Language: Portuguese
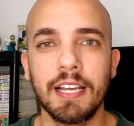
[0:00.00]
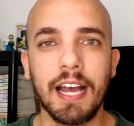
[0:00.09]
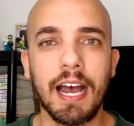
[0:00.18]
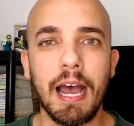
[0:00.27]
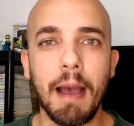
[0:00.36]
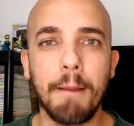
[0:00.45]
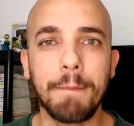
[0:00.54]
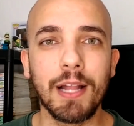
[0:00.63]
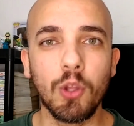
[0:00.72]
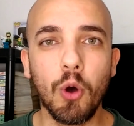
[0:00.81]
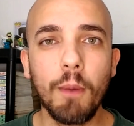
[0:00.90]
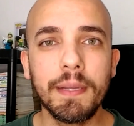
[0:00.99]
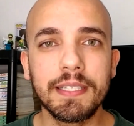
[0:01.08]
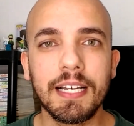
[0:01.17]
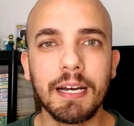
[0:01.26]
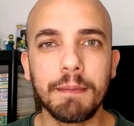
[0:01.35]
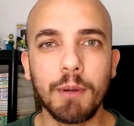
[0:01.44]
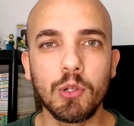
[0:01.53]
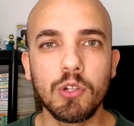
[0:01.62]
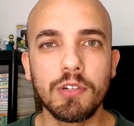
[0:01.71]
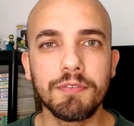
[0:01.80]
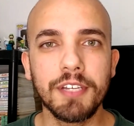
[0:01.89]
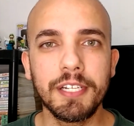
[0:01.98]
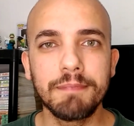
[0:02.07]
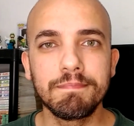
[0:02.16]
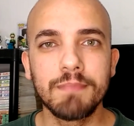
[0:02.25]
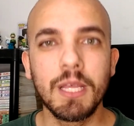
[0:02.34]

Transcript: a Paloma, da Paula Oliveira.